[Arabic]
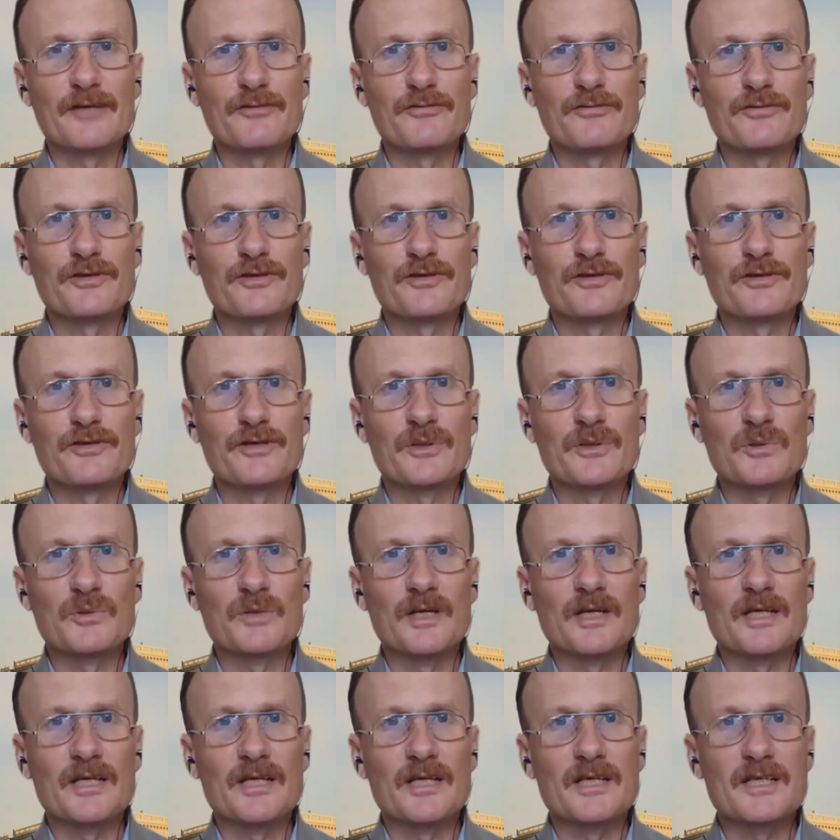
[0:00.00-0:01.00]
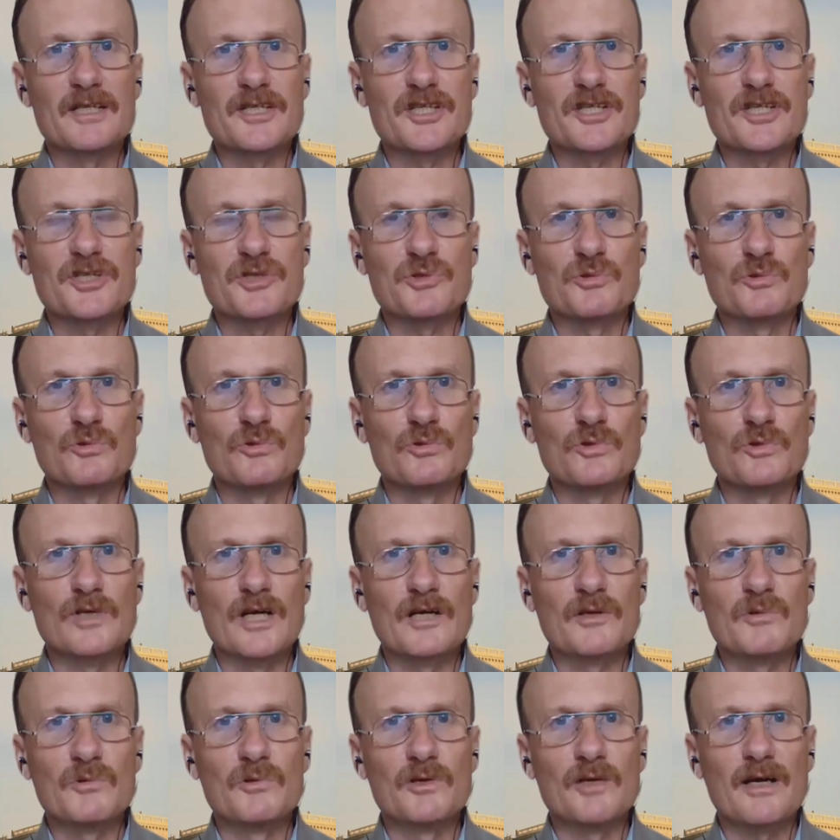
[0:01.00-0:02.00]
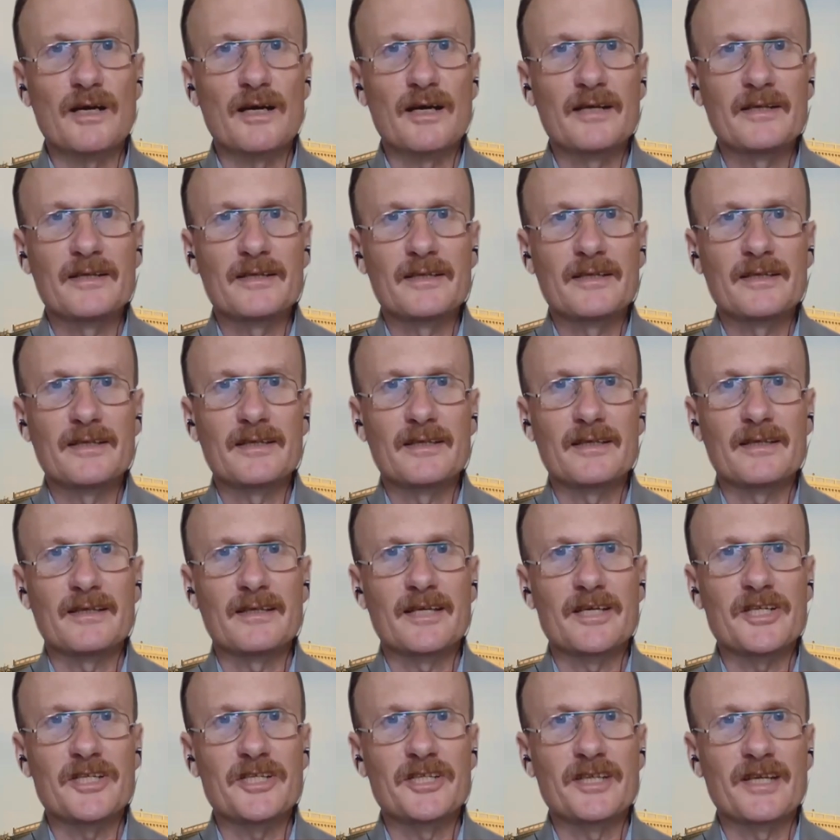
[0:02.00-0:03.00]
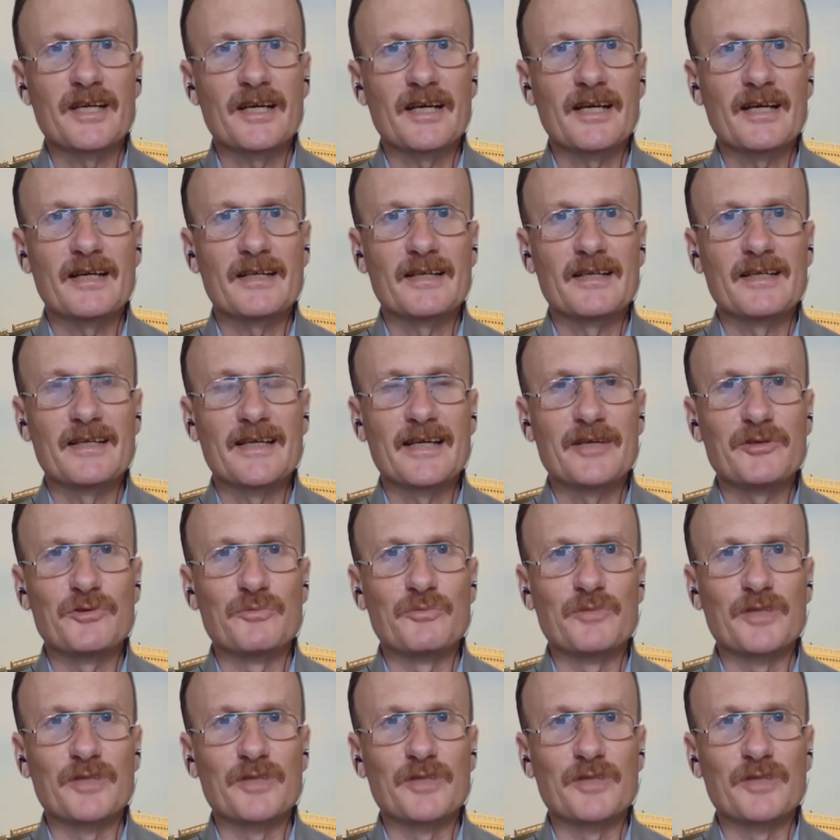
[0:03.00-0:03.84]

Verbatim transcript: يفعل الجيش الأوكراني أشياء لا